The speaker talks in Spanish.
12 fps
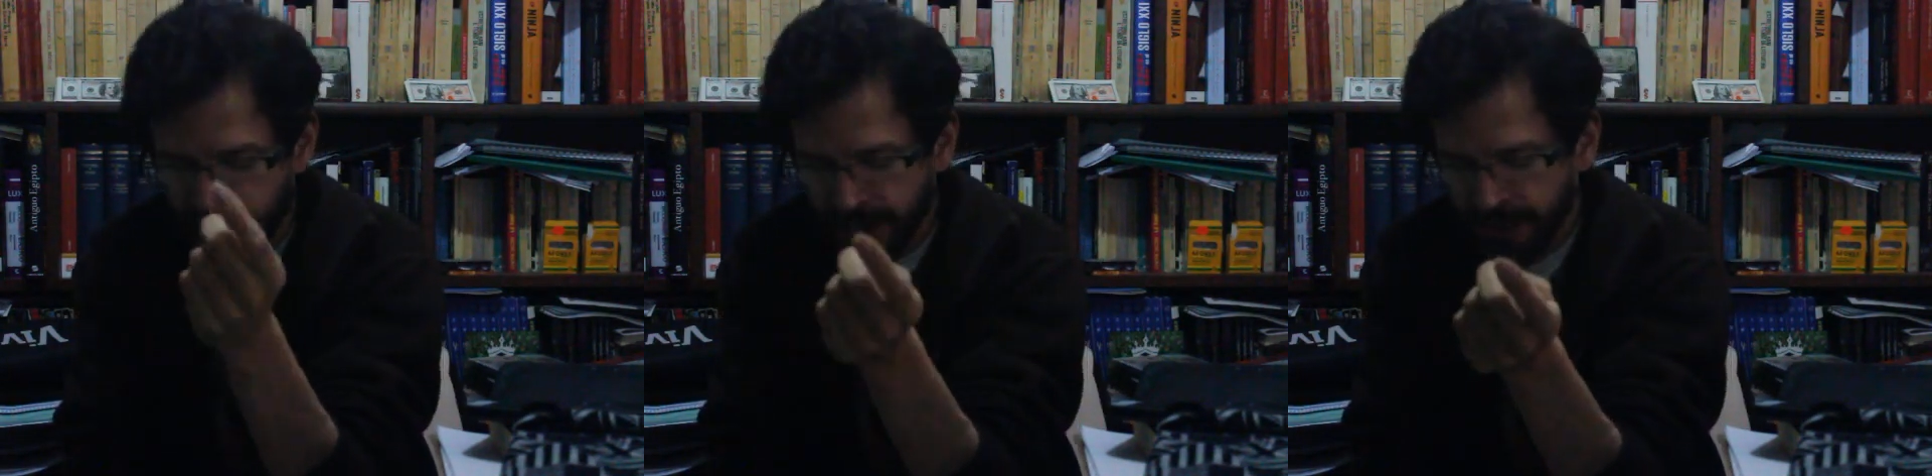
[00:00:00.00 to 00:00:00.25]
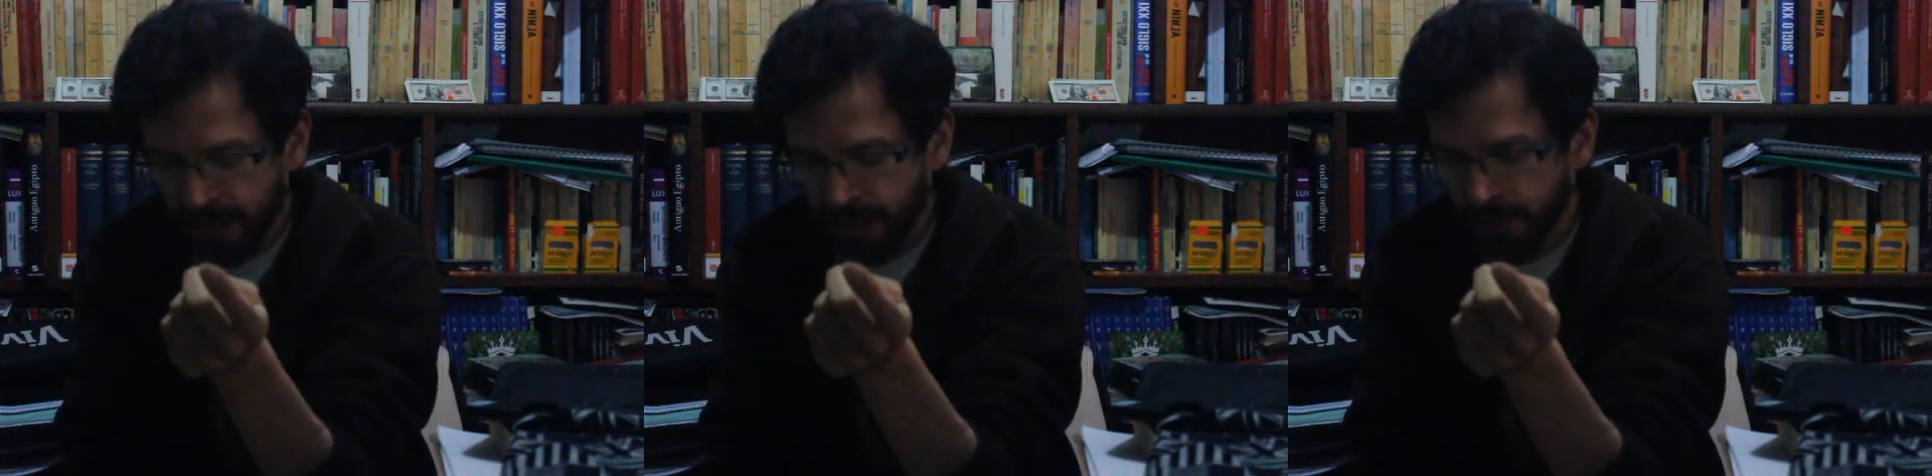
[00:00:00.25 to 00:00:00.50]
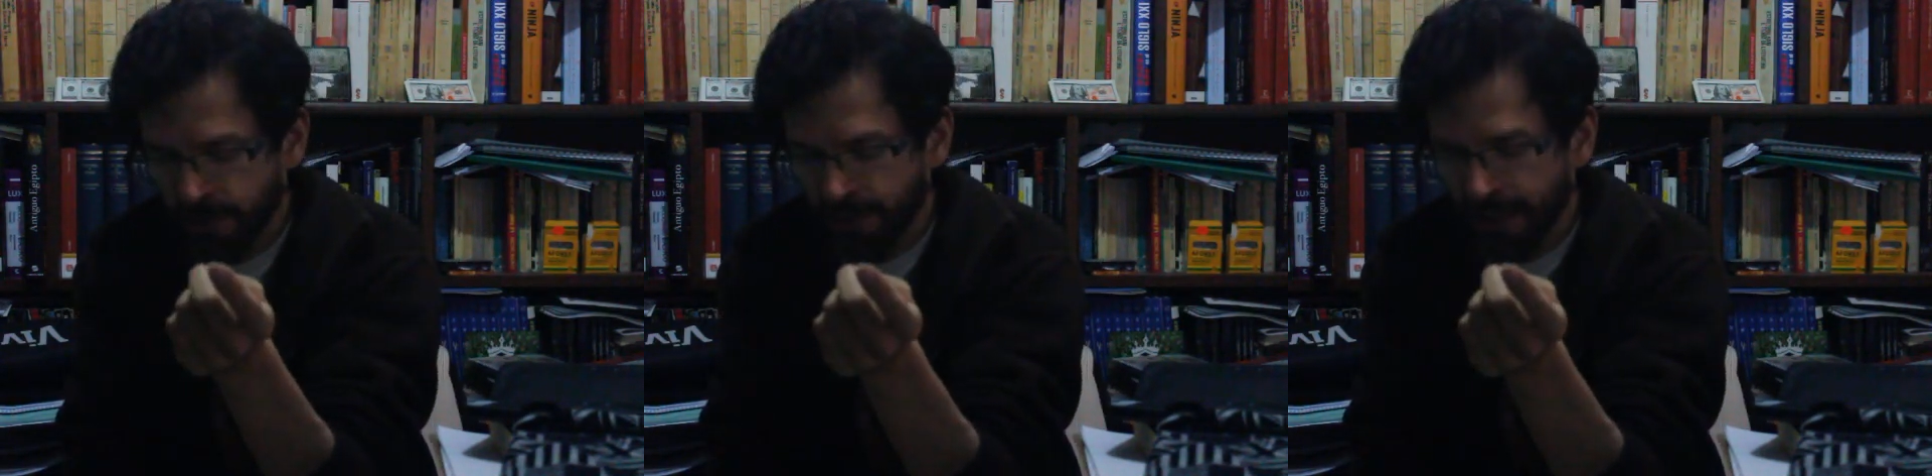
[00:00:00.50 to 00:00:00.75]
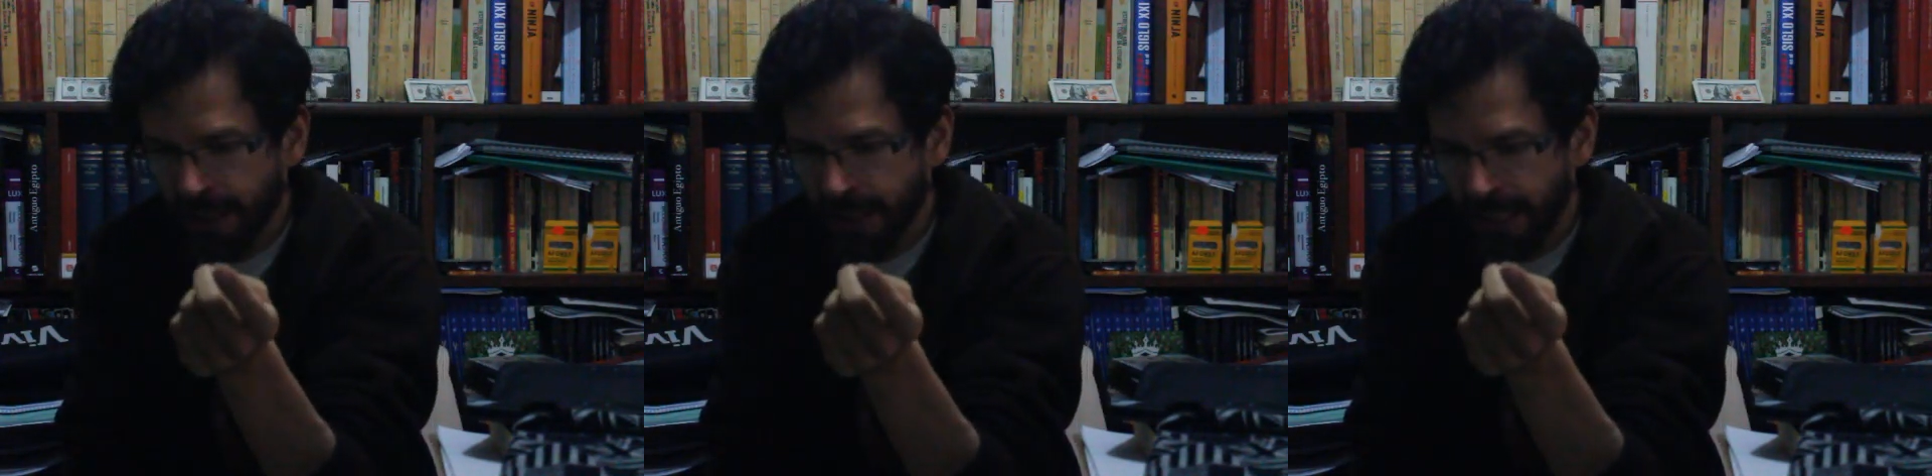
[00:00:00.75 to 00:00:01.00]

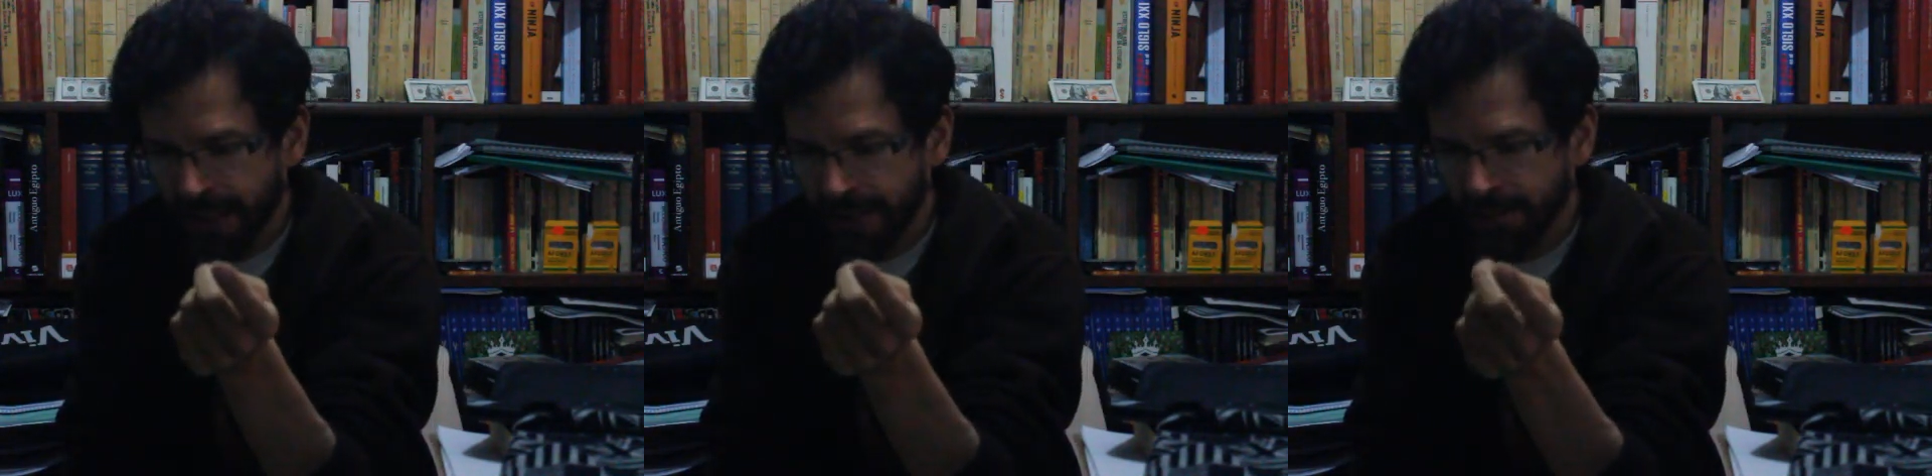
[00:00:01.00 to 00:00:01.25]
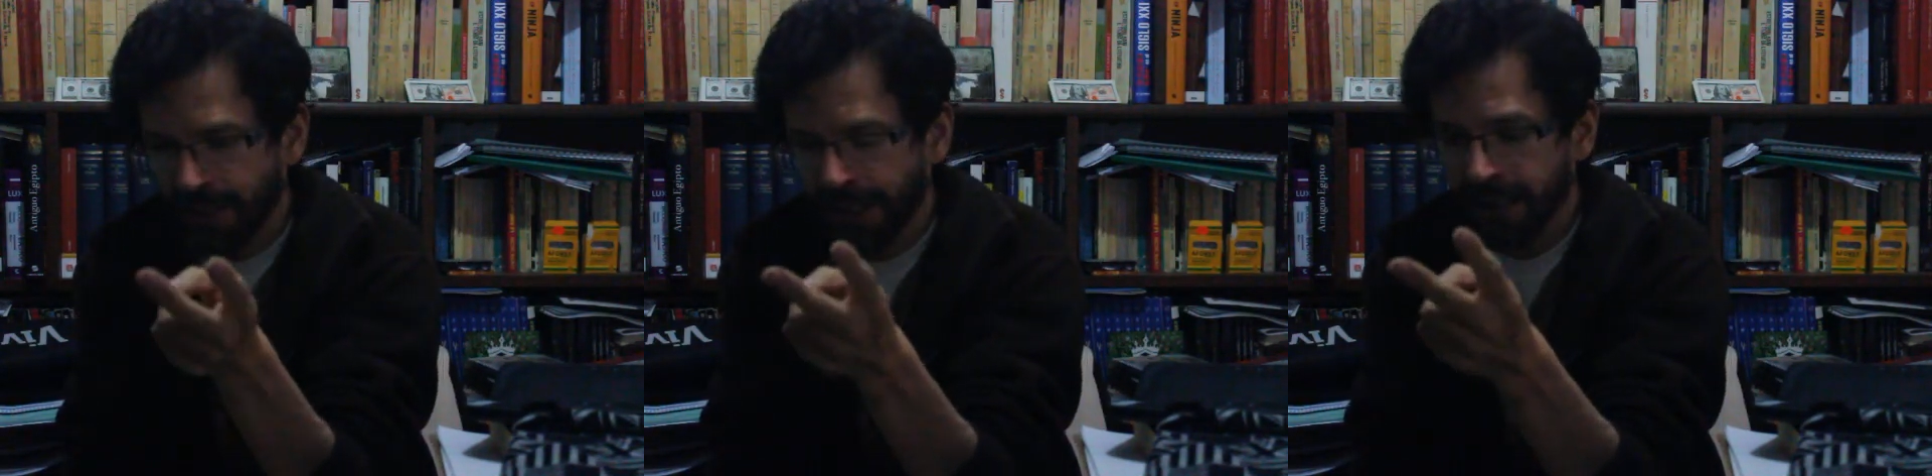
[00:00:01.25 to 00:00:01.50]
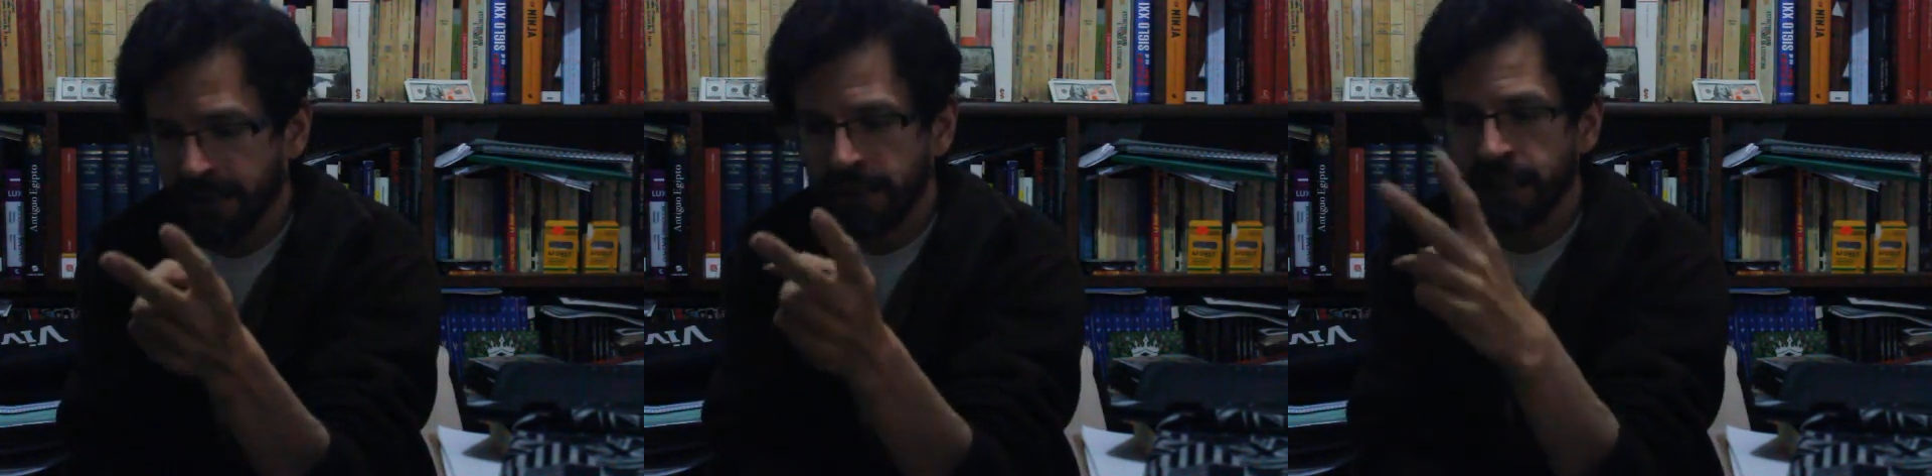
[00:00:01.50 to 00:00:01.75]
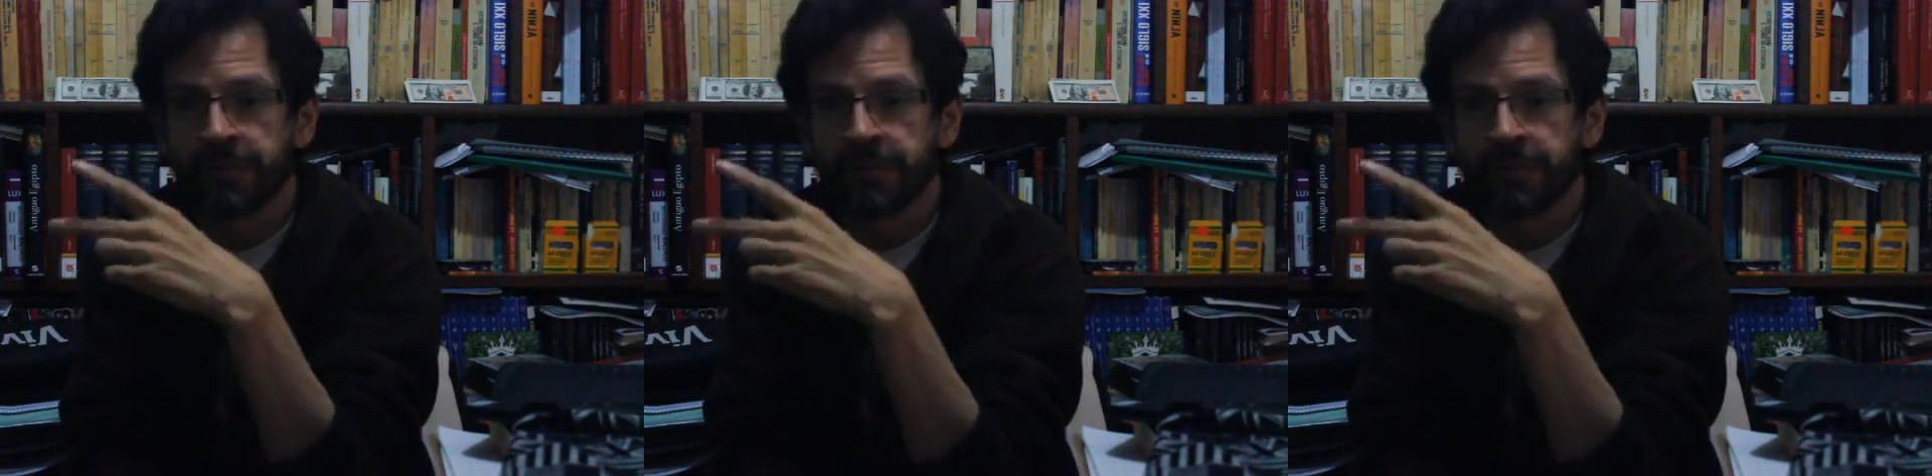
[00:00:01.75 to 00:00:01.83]
incertidumbre de Heisenberg, que